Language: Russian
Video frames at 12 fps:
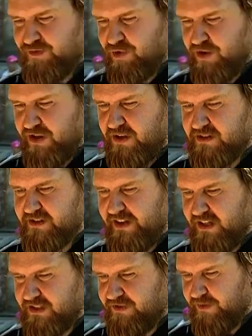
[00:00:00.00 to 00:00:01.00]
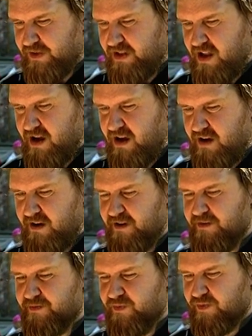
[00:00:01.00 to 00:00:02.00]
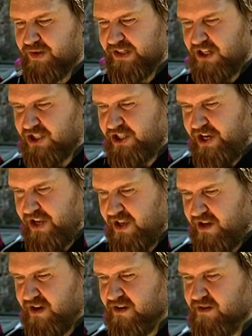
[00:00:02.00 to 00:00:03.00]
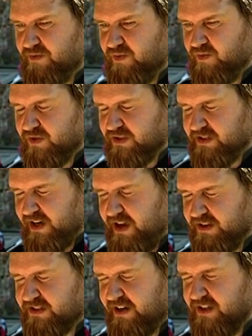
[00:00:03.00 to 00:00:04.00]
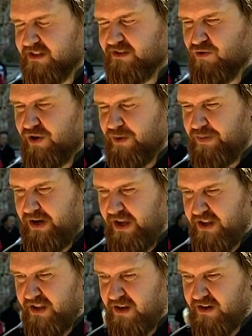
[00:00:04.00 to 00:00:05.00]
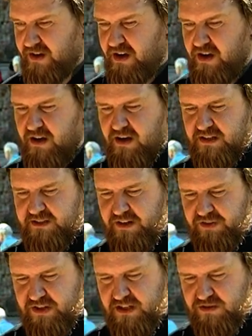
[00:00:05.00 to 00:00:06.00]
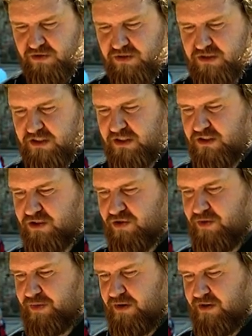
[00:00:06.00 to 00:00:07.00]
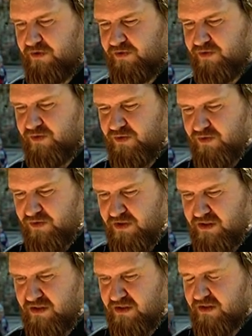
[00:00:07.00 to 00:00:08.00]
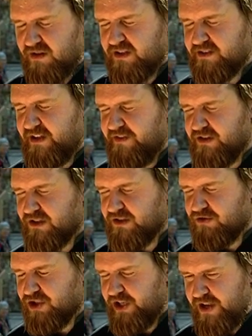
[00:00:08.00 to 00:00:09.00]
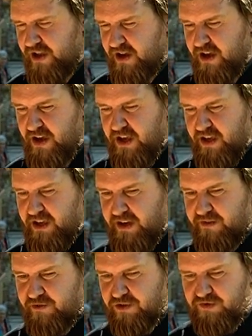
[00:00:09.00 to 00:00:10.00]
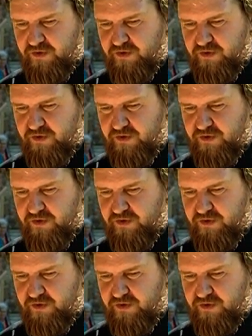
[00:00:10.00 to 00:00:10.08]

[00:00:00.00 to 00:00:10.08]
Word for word: сборе средств для продолжения строительства, укрепления основных конструкций, чтобы ну, остановить разрушение. И вот